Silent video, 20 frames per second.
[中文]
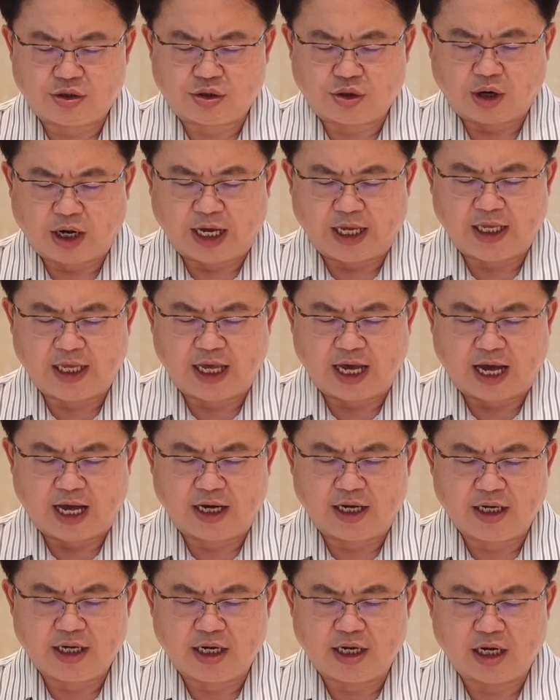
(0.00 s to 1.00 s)
传
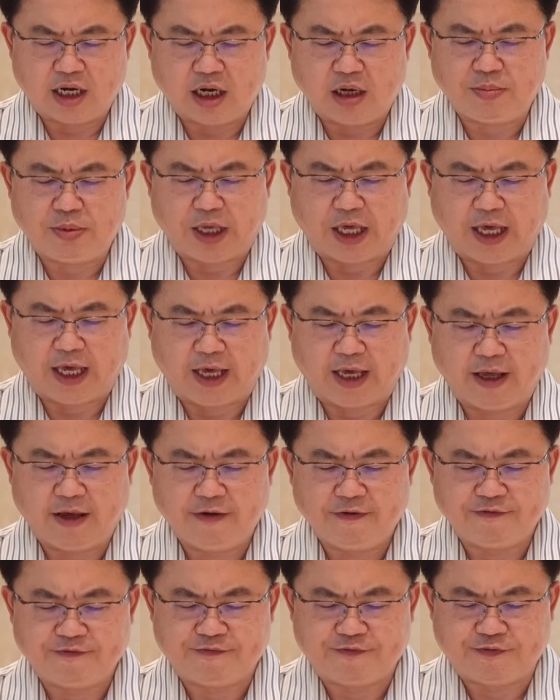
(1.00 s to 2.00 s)
扬和平
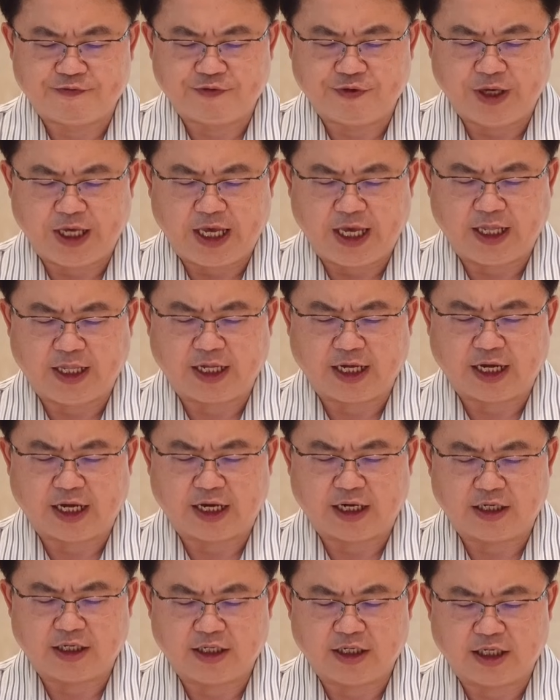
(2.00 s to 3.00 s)
福音
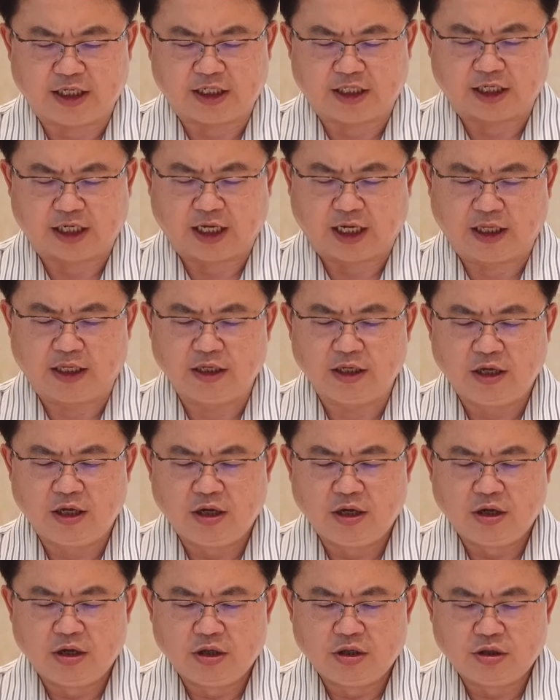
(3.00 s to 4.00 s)
的热忱
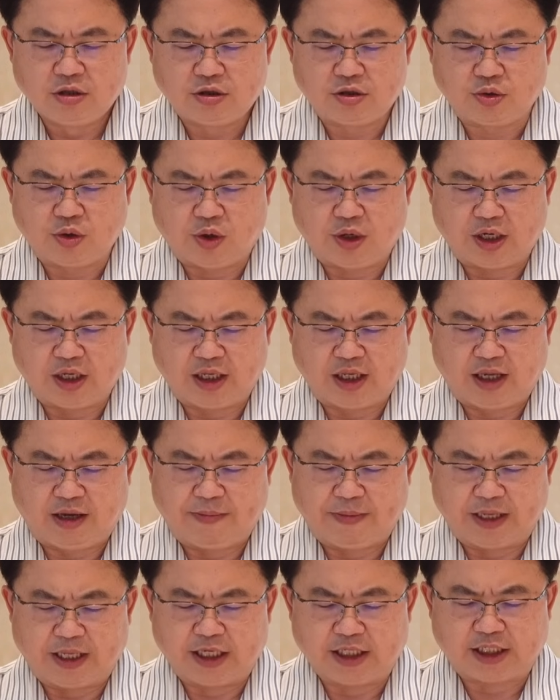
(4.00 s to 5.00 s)
做你
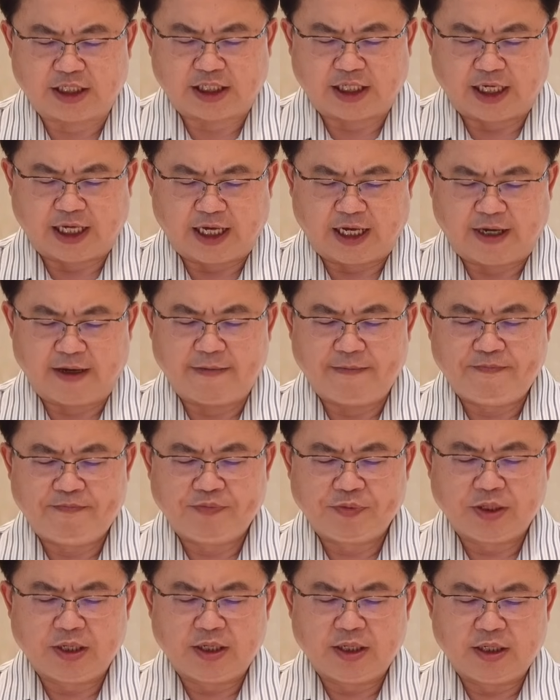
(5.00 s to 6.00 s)
们的鞋。
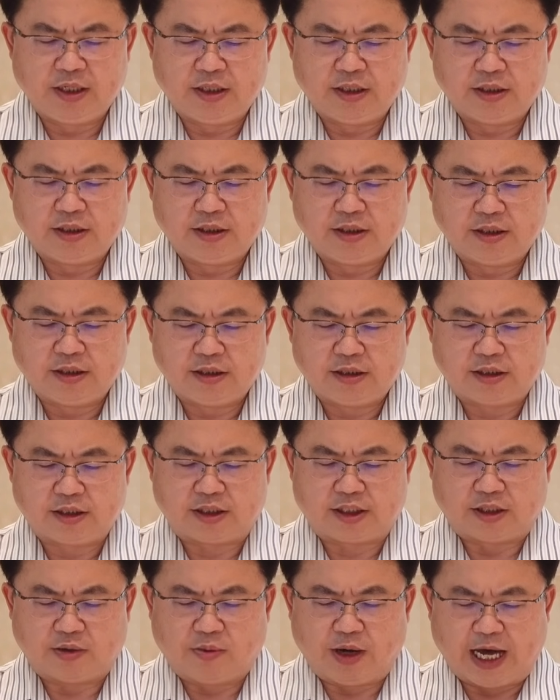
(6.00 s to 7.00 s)

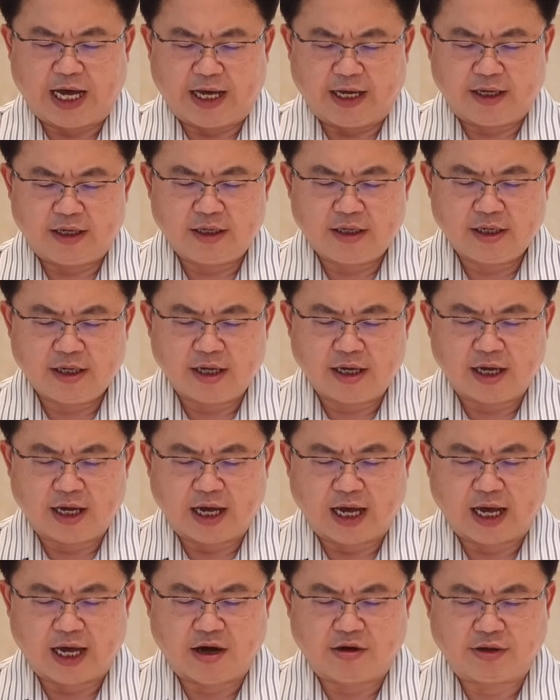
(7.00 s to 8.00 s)
此外，
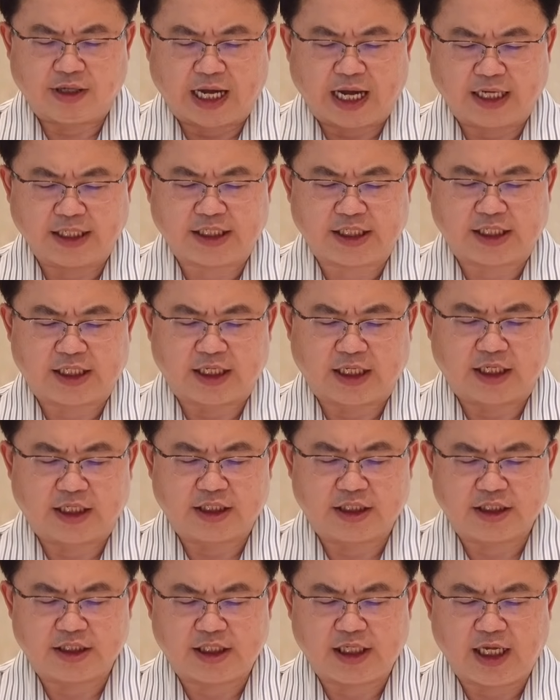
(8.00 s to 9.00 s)
还要拿起
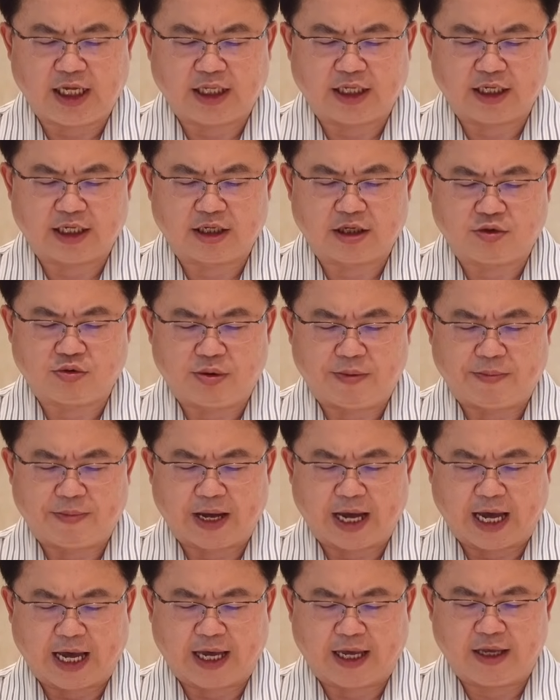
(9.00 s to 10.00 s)
信德的盾
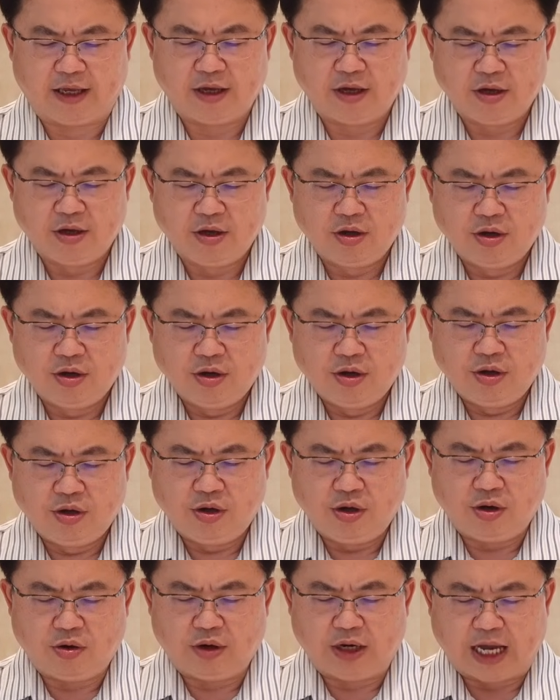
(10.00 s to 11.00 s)
牌。
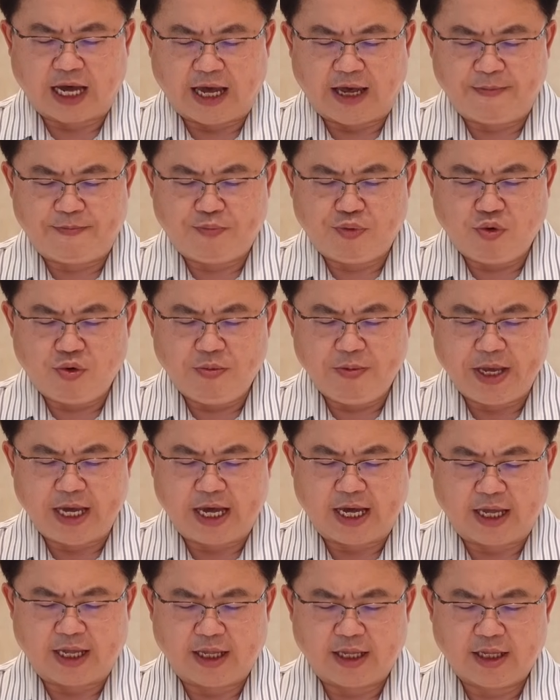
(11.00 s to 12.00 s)
用来扑
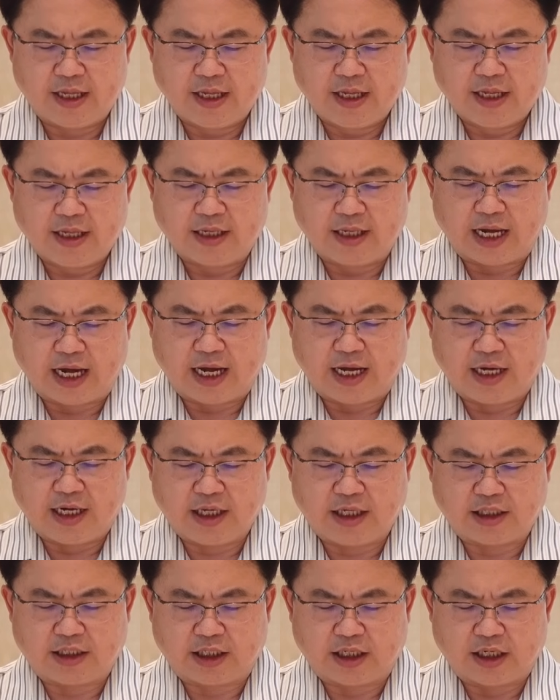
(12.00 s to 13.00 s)
灭那
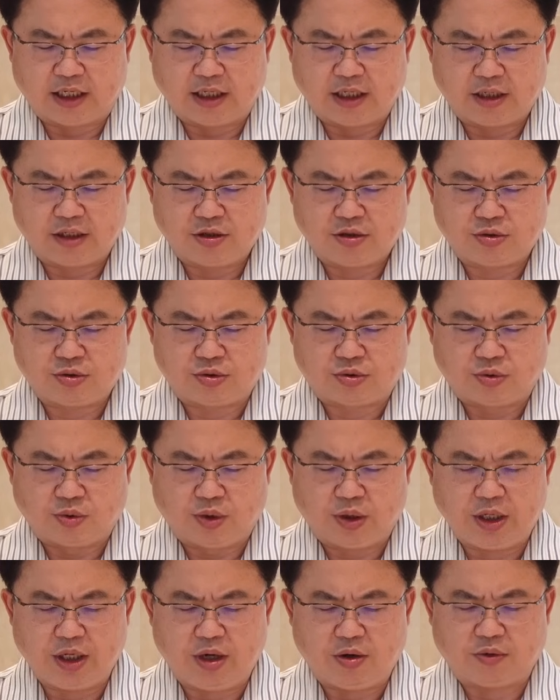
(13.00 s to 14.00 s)
恶者
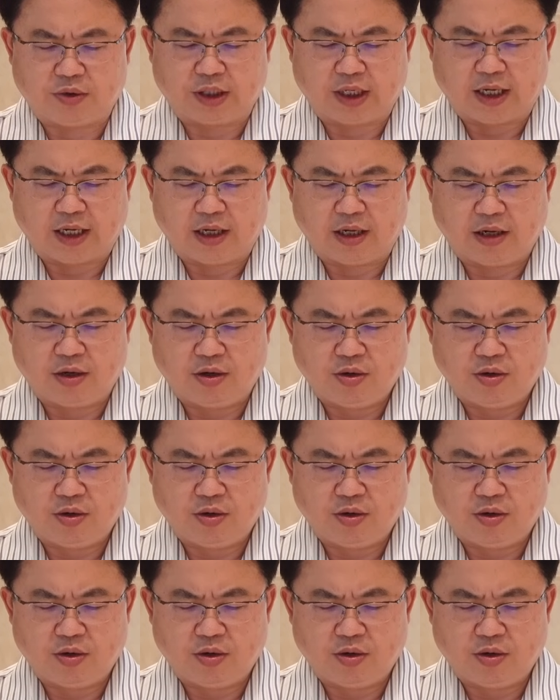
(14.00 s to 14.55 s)
所有的